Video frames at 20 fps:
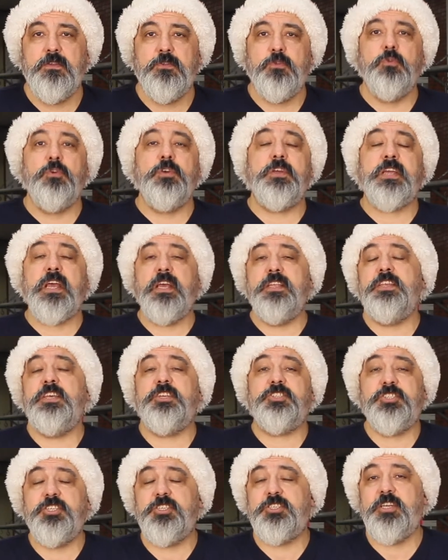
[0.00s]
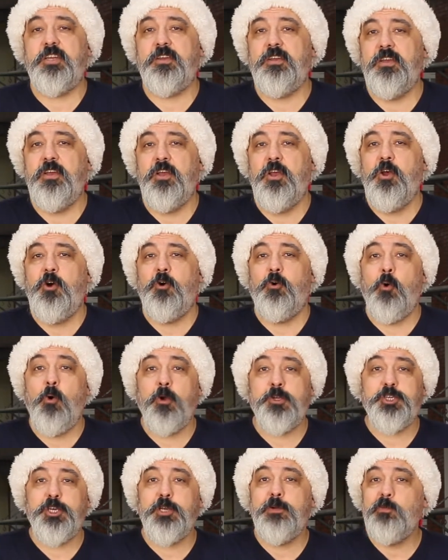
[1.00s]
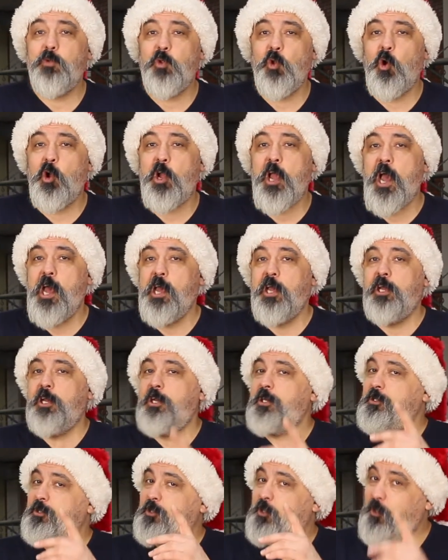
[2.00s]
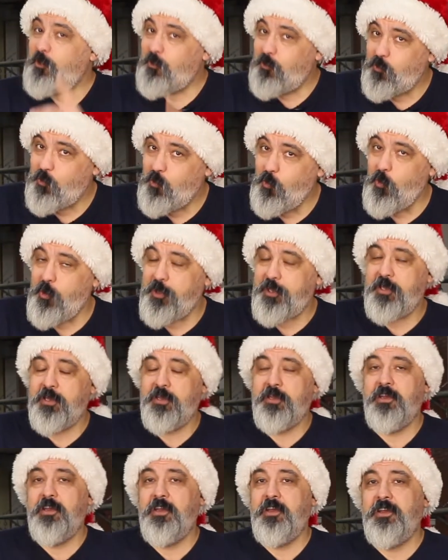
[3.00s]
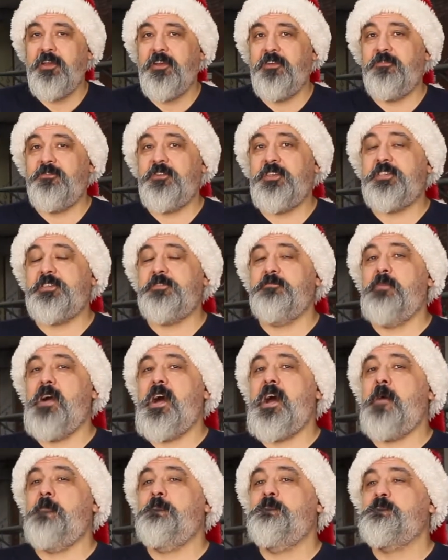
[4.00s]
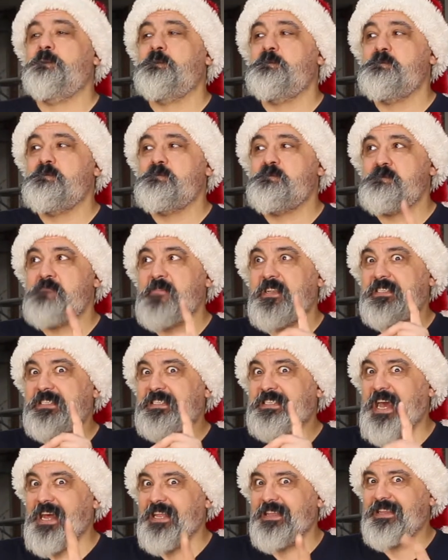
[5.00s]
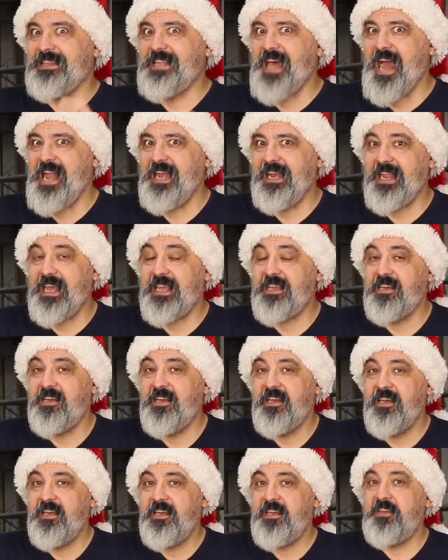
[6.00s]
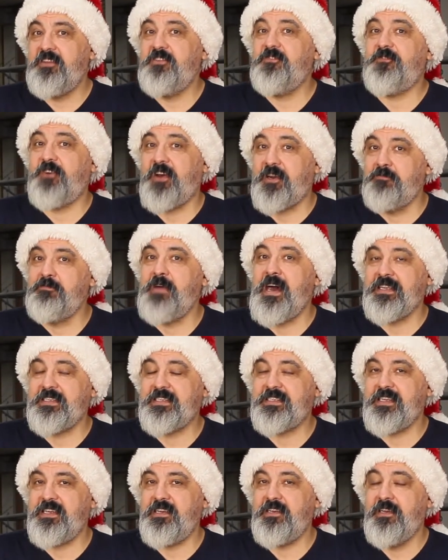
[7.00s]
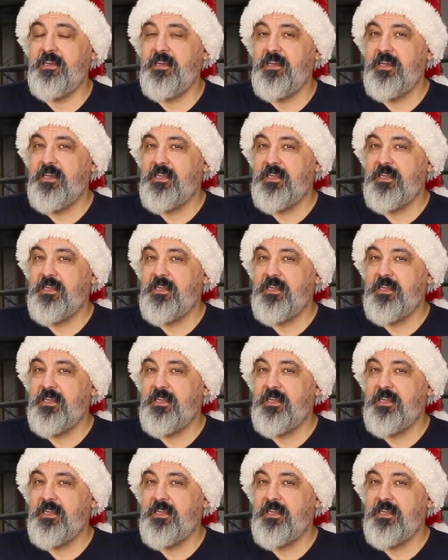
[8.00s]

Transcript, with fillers: Ну и, конечно же, очень много другой, весьма скандальной информации.